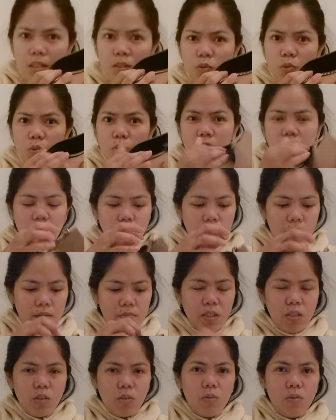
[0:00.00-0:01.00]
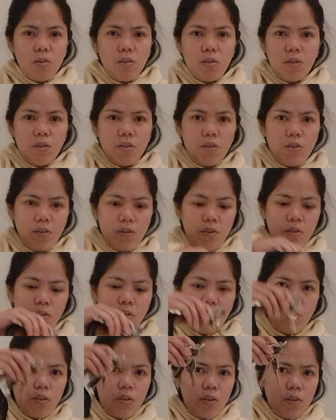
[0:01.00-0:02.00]
Ito susi ko mga besyo.
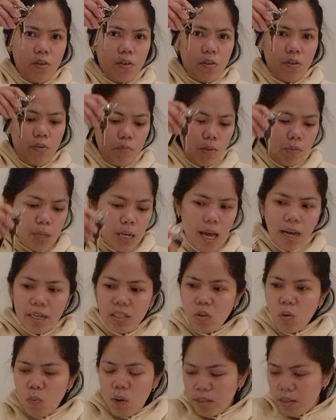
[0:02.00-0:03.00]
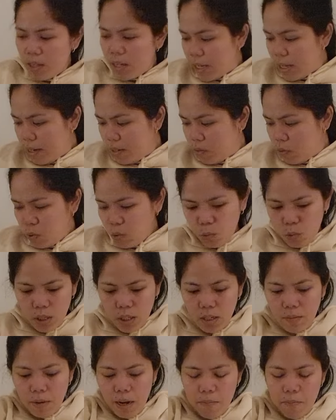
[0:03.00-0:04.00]
Bibilangin ko one day ilan yung susi
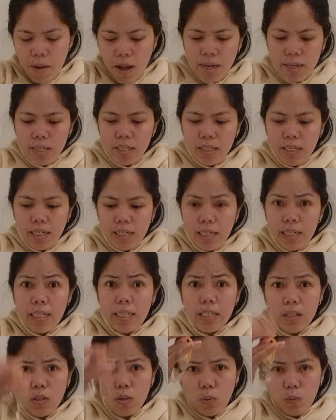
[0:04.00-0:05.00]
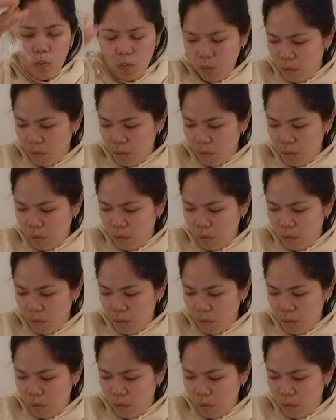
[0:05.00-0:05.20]
ng mga bahay na nililinis ko.